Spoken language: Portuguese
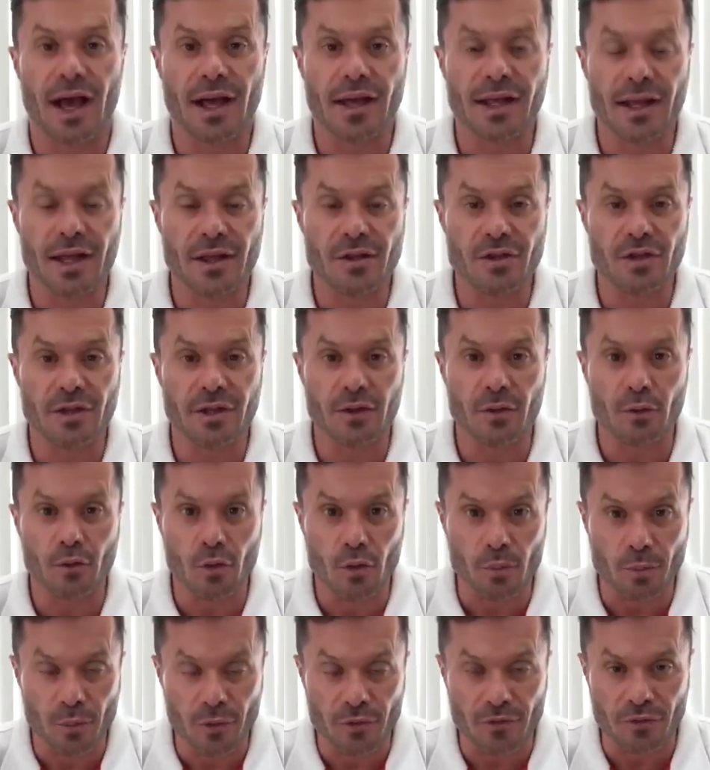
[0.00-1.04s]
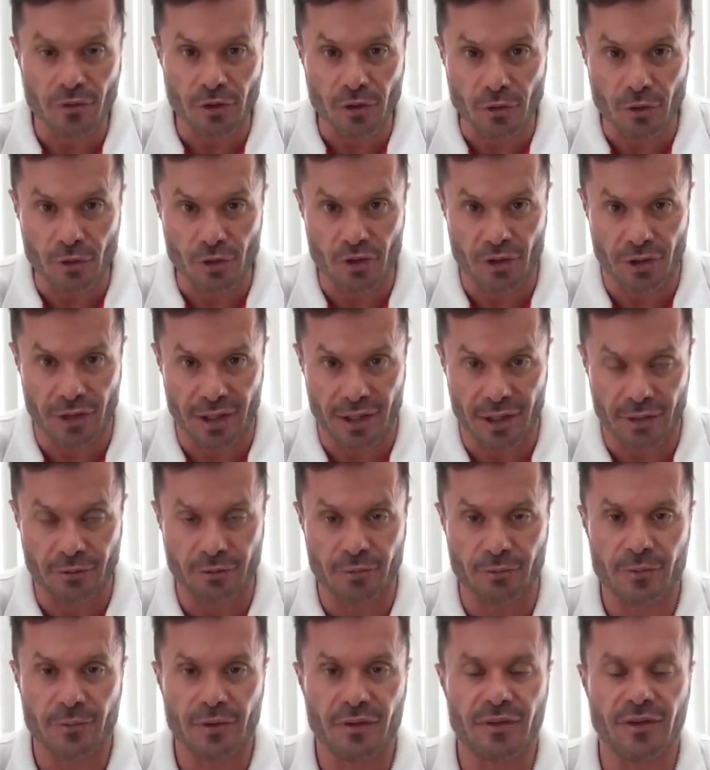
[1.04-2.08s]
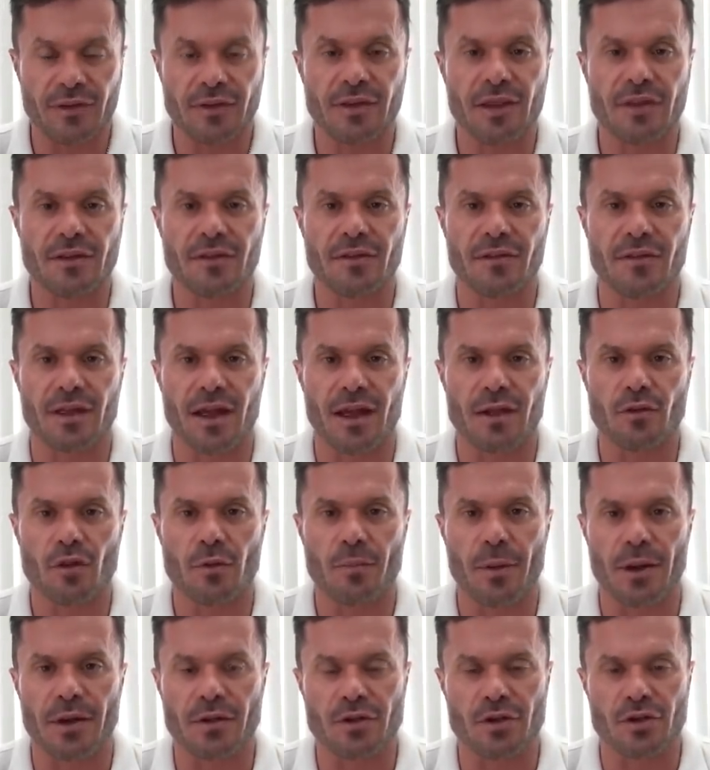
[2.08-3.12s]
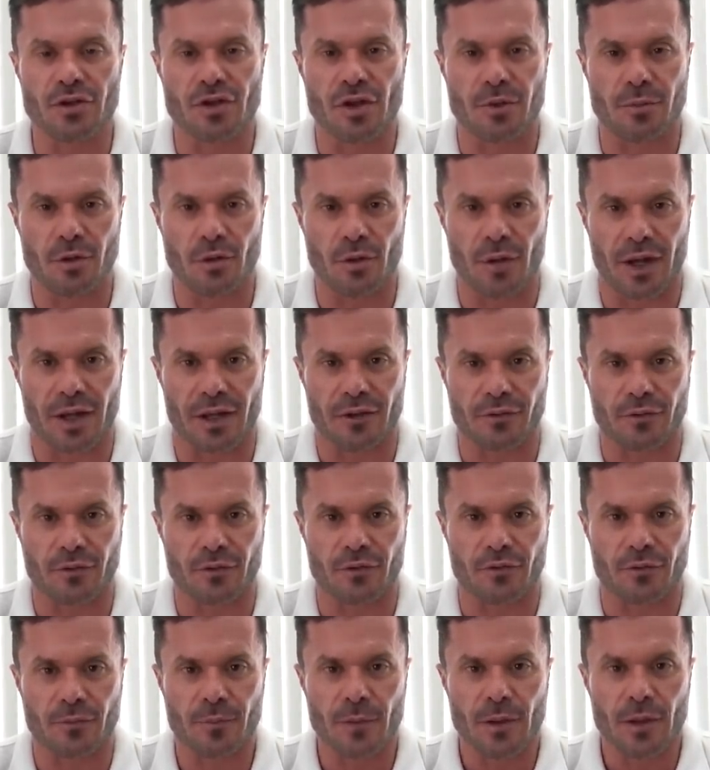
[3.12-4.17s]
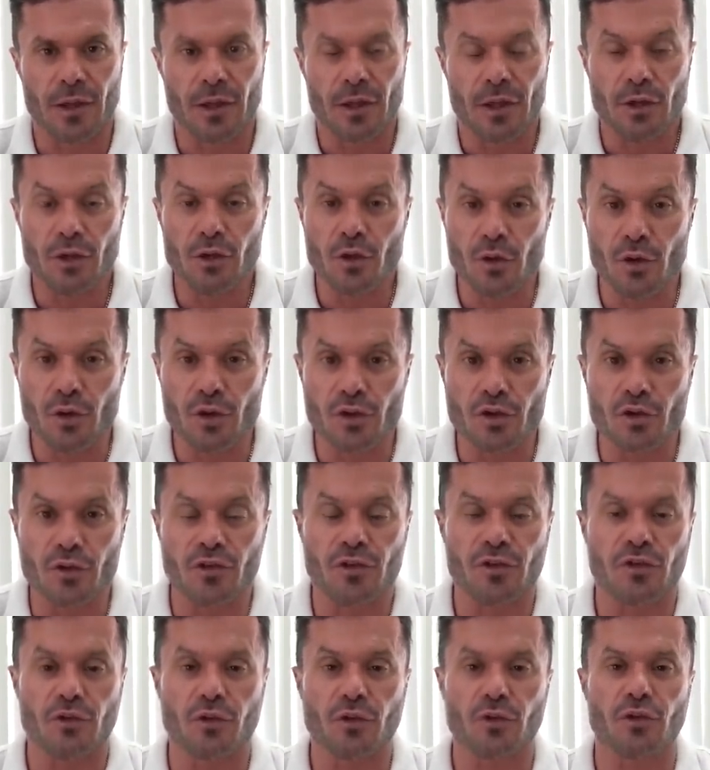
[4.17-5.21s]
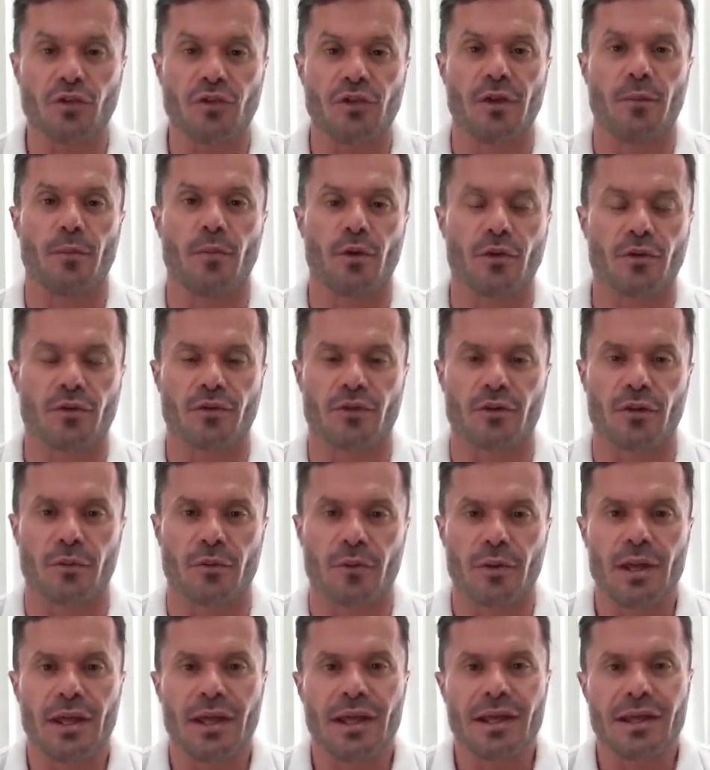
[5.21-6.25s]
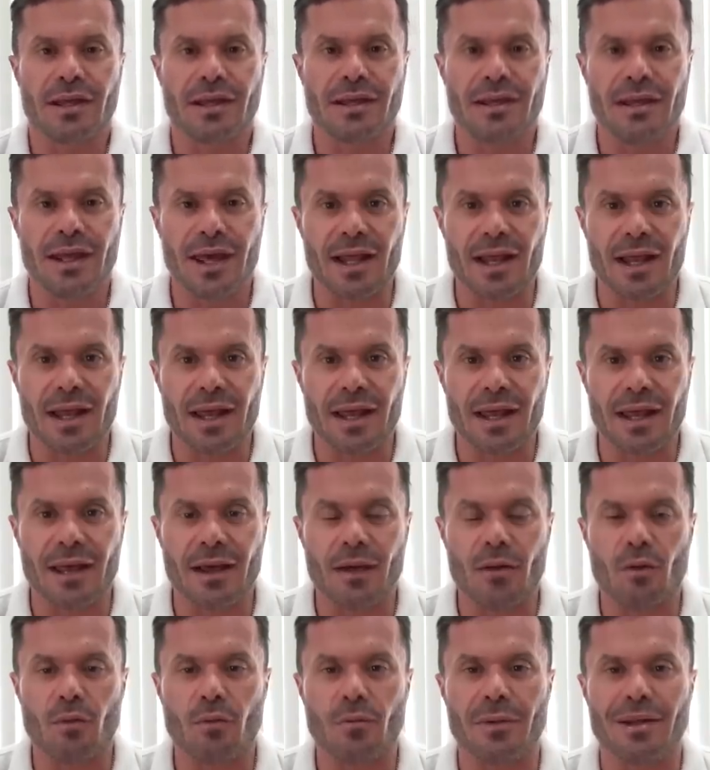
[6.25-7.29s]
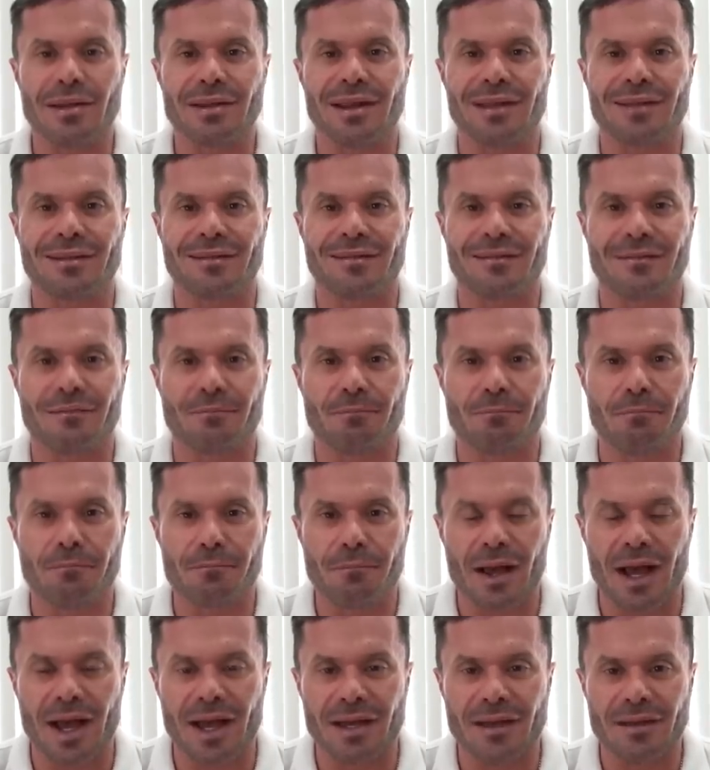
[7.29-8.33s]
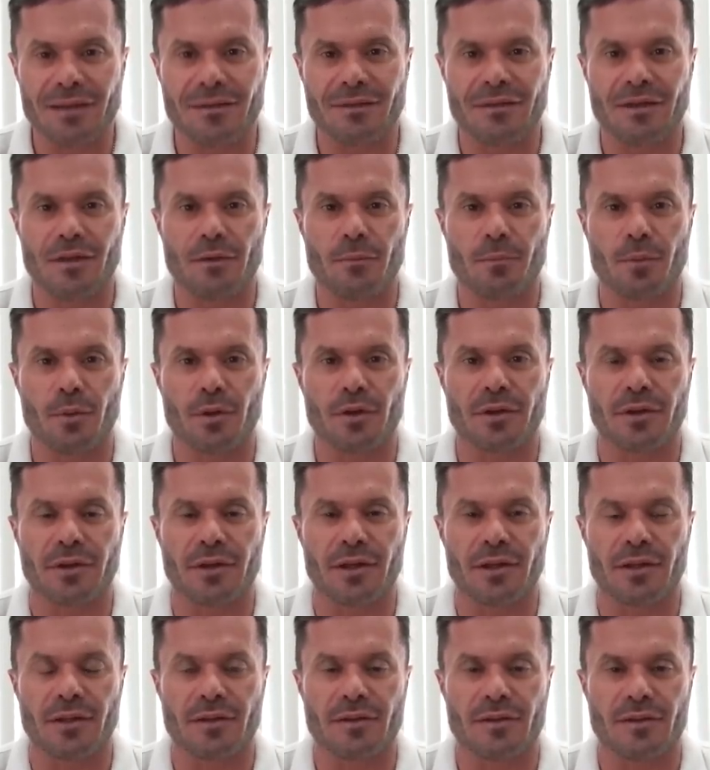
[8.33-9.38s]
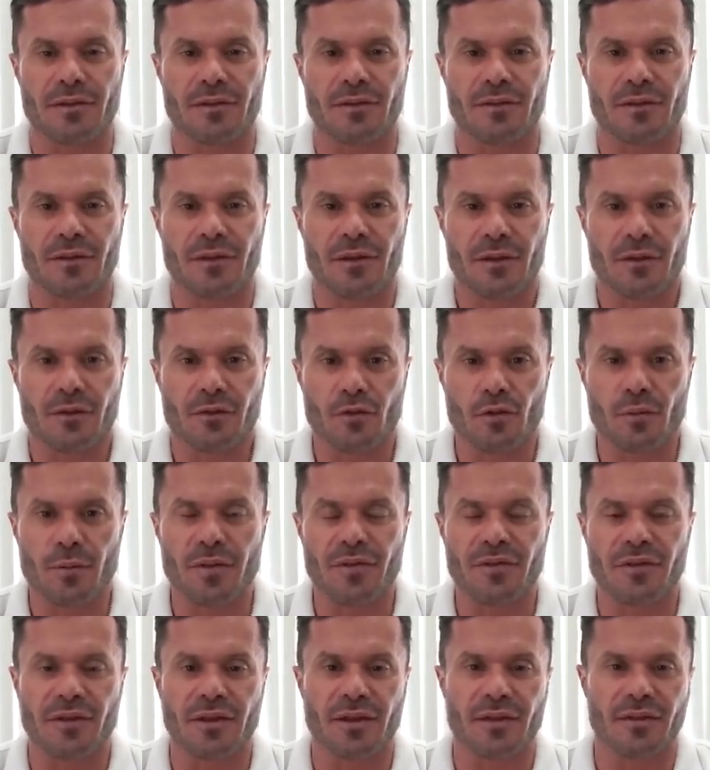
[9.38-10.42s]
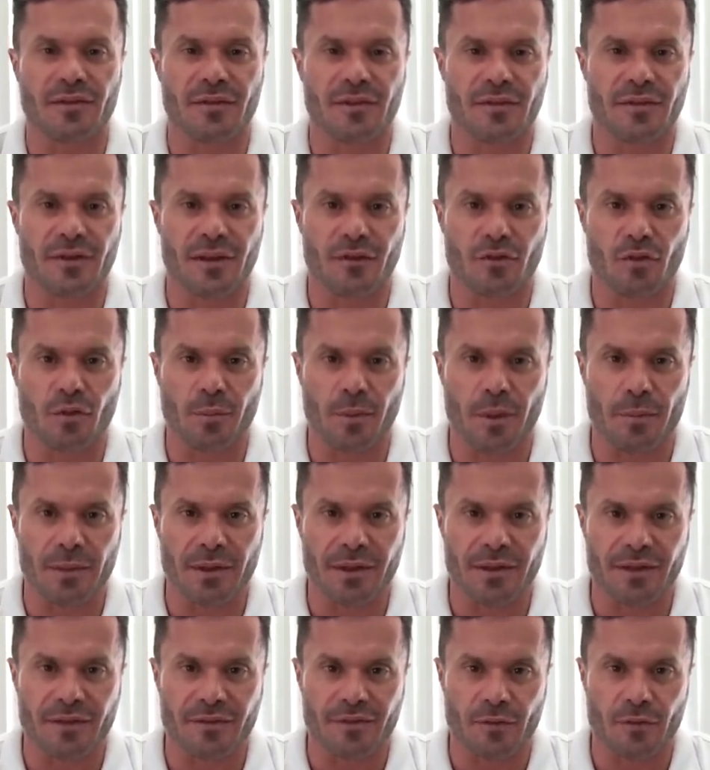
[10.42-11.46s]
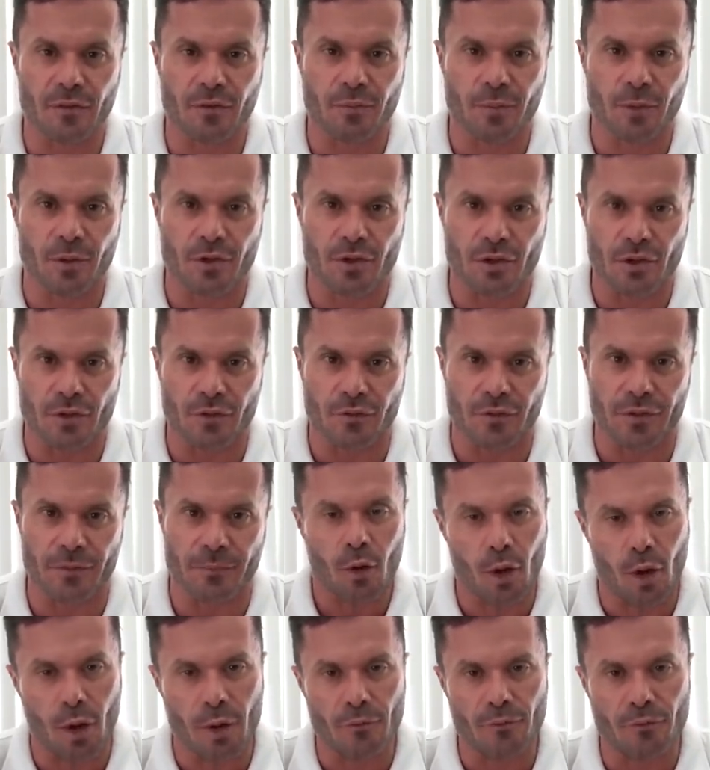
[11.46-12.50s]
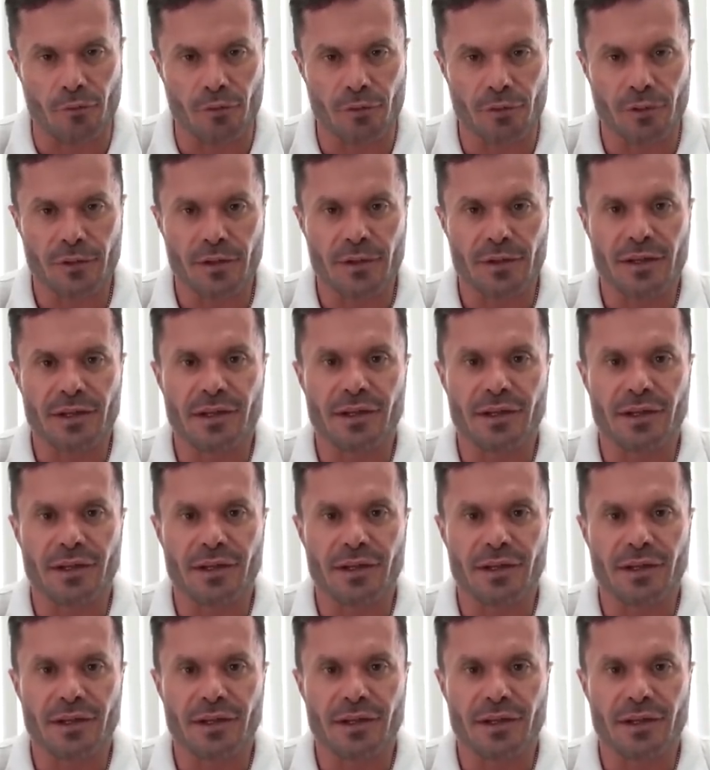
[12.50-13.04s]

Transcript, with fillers: A creatina é um composto nitrogenado sintetizado a partir de aminoácidos e hoje os estudos demonstram que ela é uma das mais importantes substâncias na suplementação esportiva. Óbvio